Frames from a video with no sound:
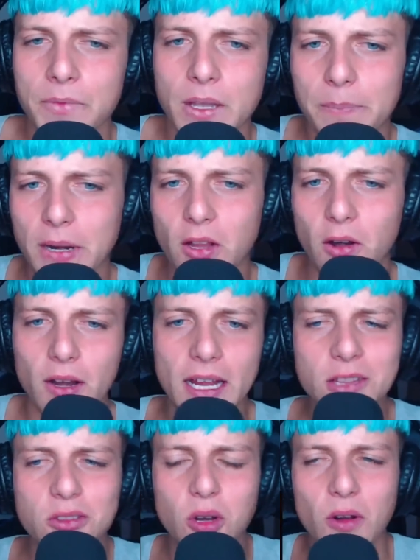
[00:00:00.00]
Perdón,
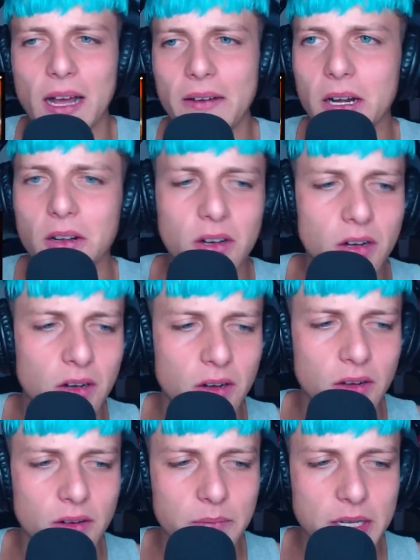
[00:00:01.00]
esto lo
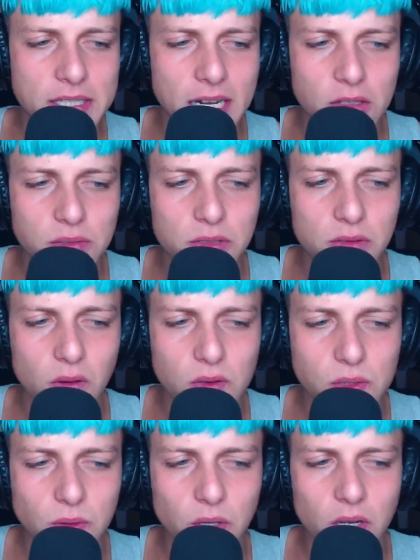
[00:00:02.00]
grabaron. Voy a sacar los subtítulos un
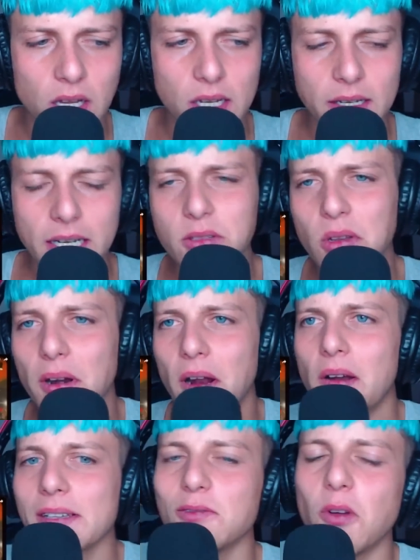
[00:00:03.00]
segundo. Esto lo
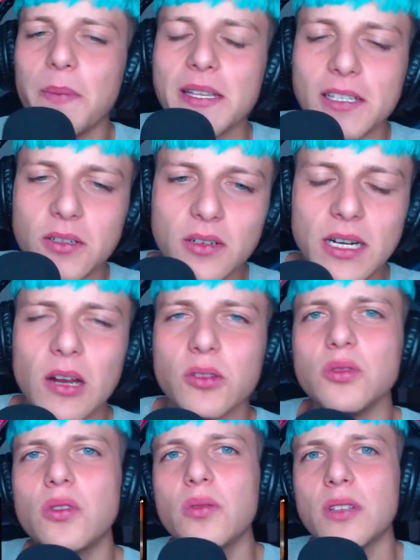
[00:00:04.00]
grabaron hace unos meses, ¿no? Claro,
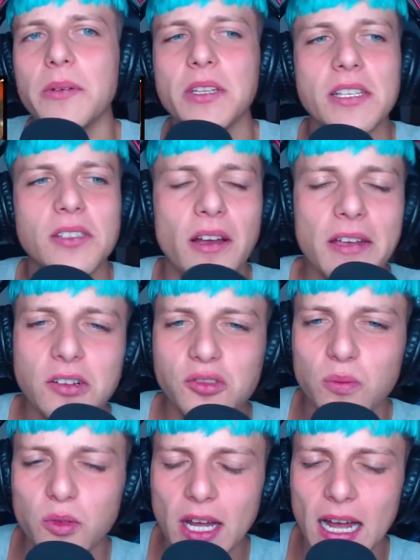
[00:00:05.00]
estuvo justamente que habían hecho
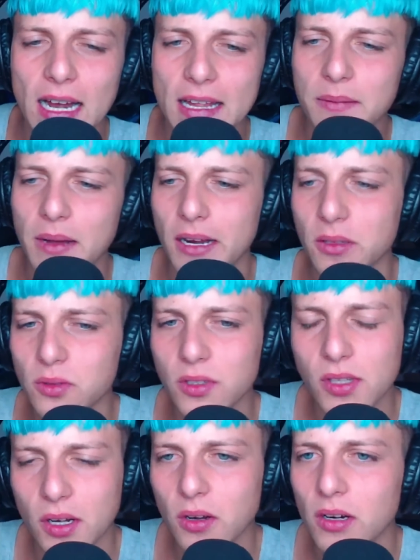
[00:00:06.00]
un mural y además que estuvo
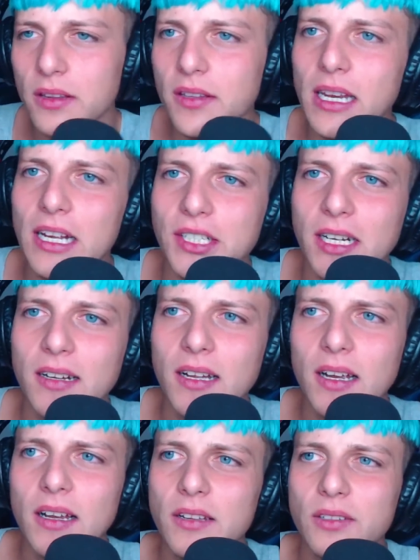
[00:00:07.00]
cerrado con el tequila allá.
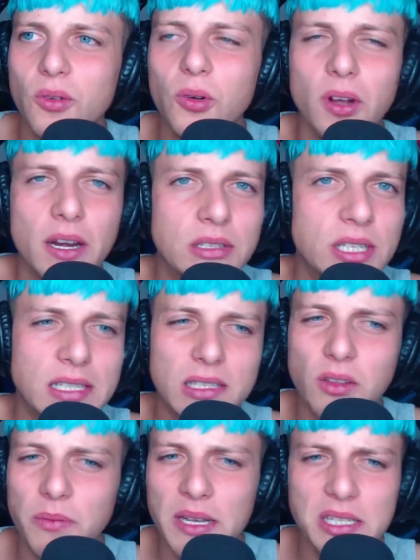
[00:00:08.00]
Juro que no sé, hace
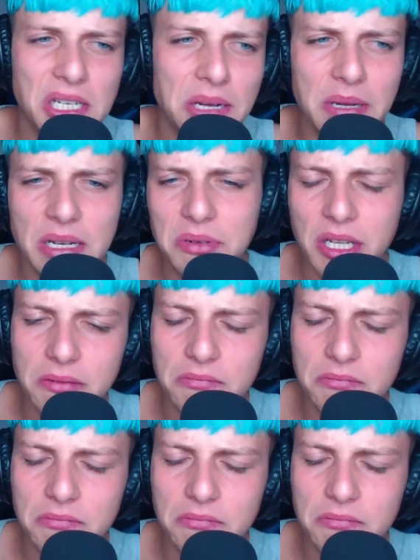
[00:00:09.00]
dos meses, capaz, por ahí.